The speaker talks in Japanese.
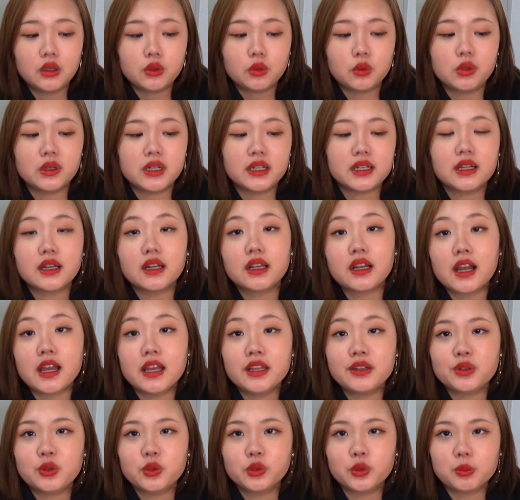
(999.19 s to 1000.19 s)
これから
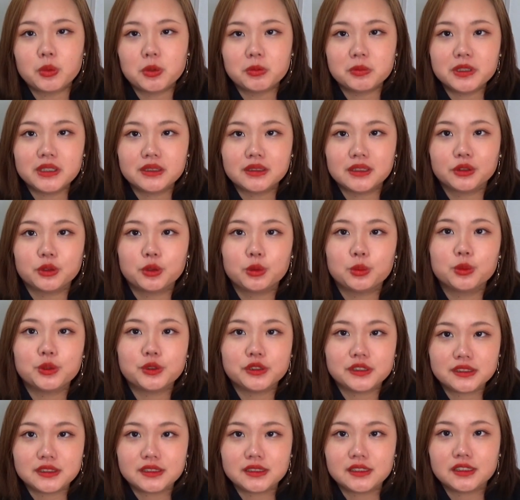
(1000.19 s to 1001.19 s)
変えることも無理だと思う
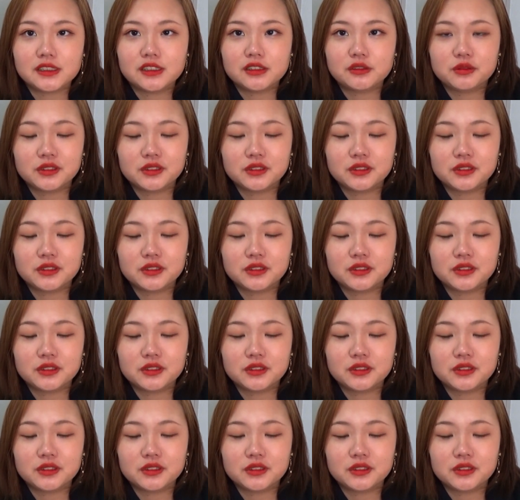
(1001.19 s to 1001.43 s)
し